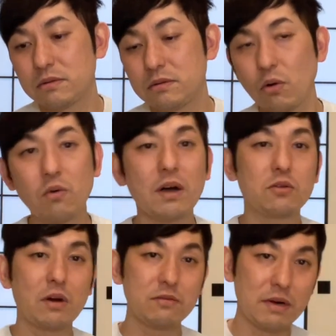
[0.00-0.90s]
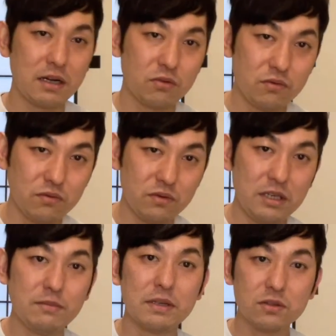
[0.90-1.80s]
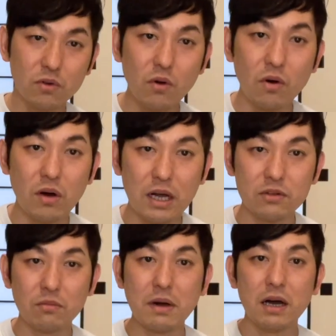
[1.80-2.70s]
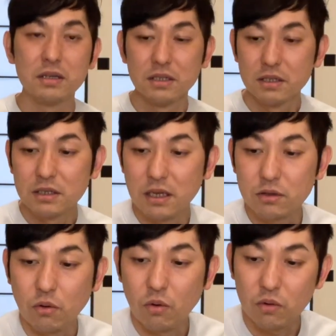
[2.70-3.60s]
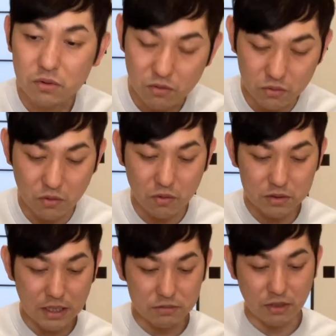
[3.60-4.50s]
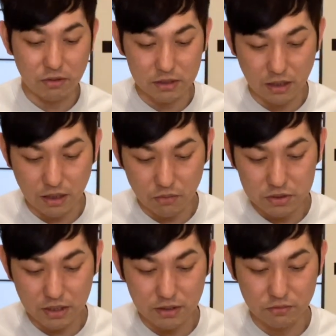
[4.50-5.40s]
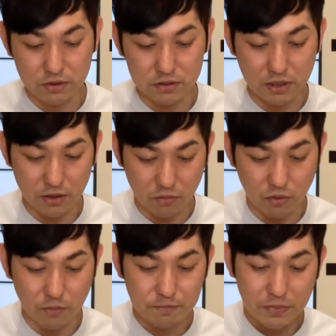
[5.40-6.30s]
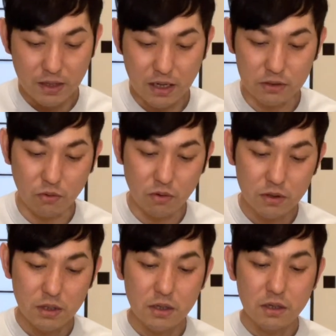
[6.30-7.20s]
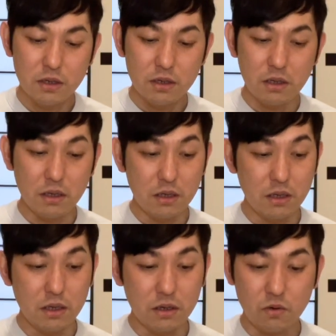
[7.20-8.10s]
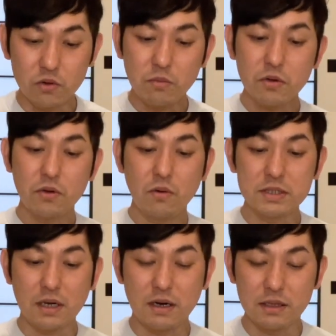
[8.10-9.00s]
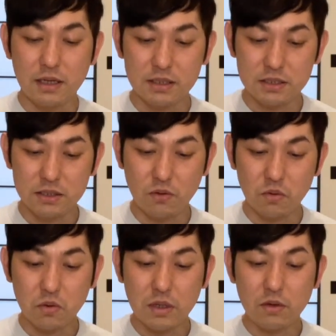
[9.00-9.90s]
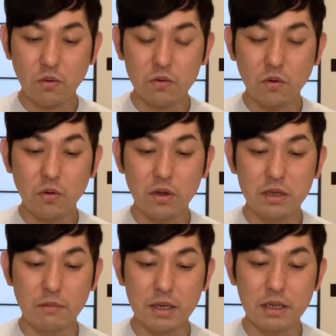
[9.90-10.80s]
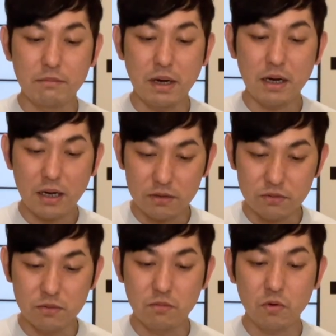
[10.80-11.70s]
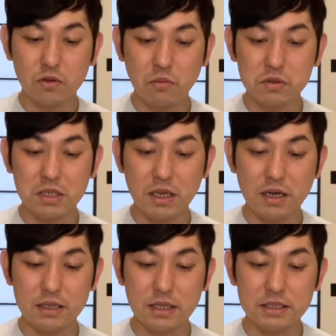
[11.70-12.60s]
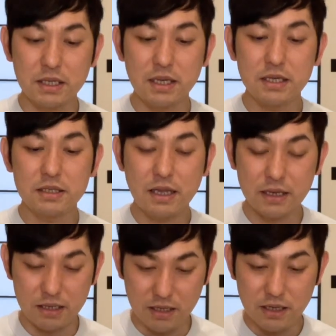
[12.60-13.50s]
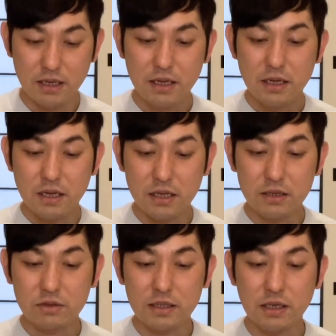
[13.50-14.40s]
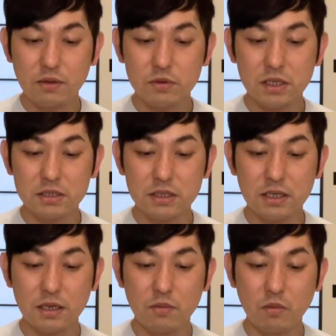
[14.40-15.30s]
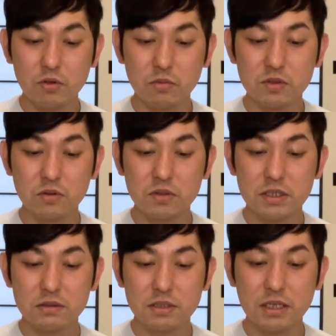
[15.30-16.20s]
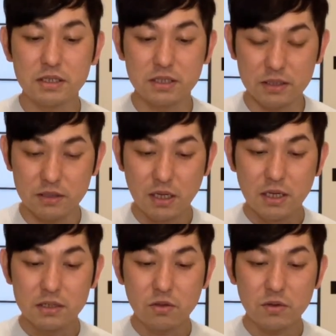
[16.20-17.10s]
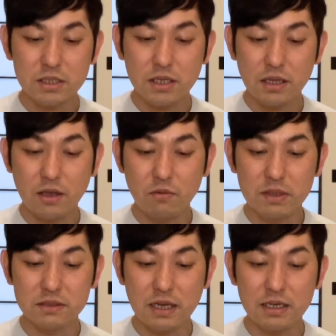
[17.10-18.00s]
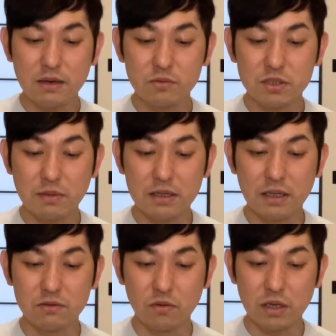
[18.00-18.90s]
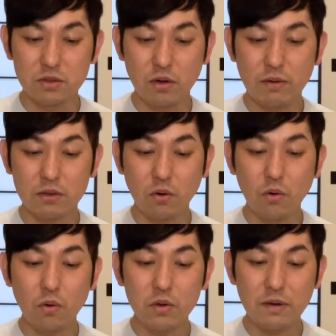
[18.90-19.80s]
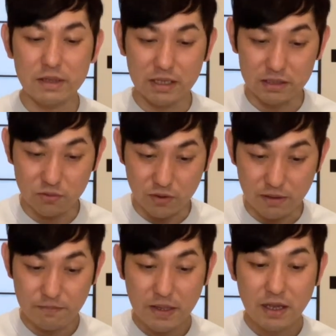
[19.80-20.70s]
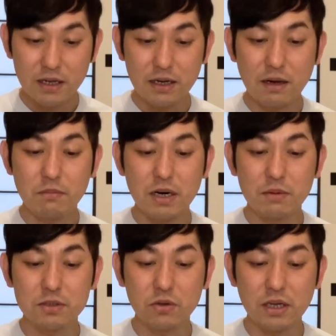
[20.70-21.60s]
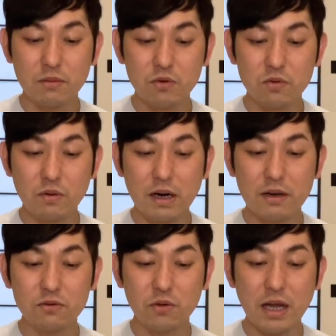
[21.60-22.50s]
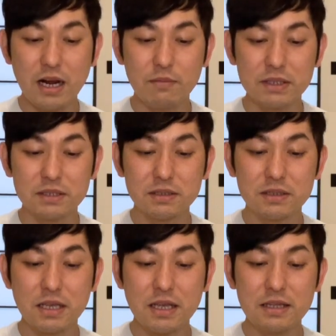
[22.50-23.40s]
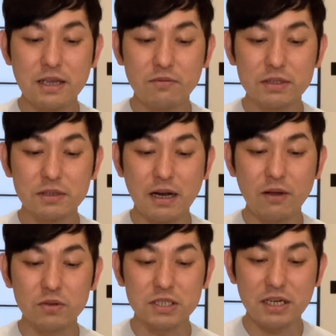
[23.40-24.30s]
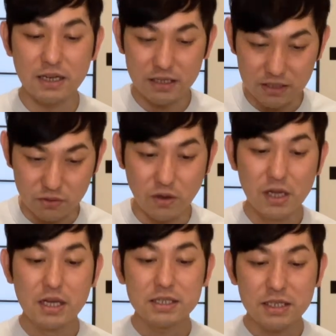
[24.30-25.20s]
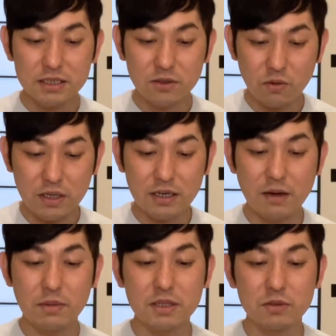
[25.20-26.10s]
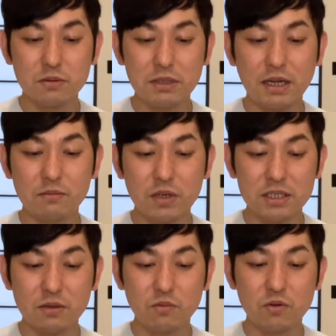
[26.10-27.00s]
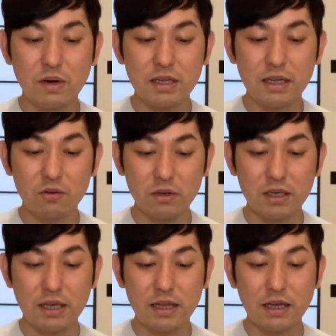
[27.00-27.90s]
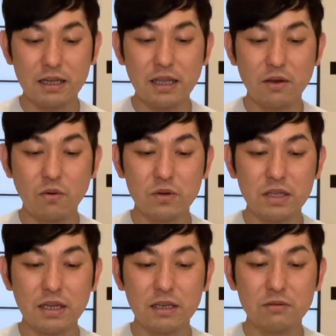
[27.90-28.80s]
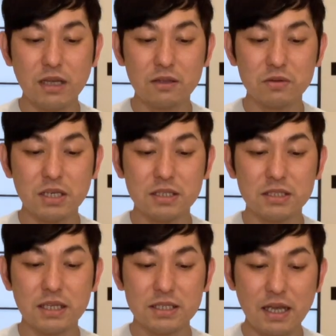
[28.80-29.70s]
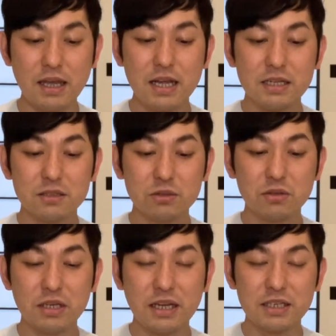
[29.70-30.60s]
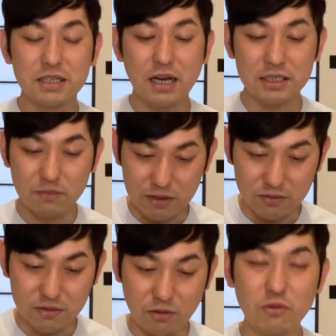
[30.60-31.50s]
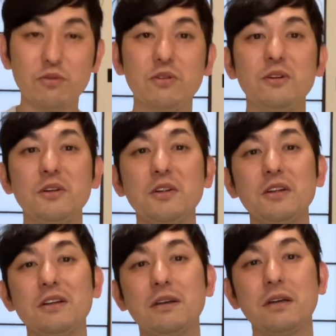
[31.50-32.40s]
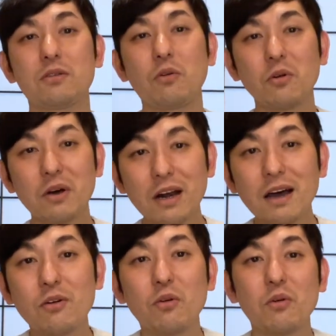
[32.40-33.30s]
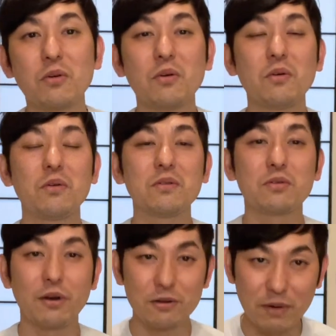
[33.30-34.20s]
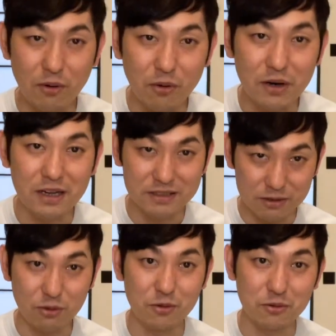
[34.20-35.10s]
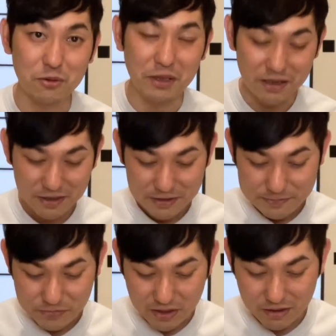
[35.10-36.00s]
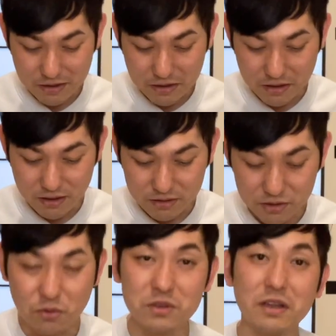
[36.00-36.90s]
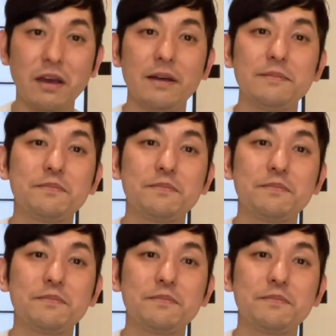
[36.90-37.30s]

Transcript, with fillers: どこがトラウマかというふうに言いますとあの、まあえっと、この作者の方がおっしゃってるんですけれどもあの、えー、子供の弱さから脱し大人の衰えにはまだ間がある最も精悍な青年期え肉体的にも精神的にも最も充実した時期ですそんな青年をまず何が蝕んでいくのかそれは徒労ではないでしょうか頑張ればそれだけ報われるのであれば青年は疲れを知らないでしょうしかしどんなに頑張っても全てが虚しく報われない時けなげで陽気な肉体と精神でさえすすり泣き始めるという、えところからここのトラウマを感じるということで、えー、非常にね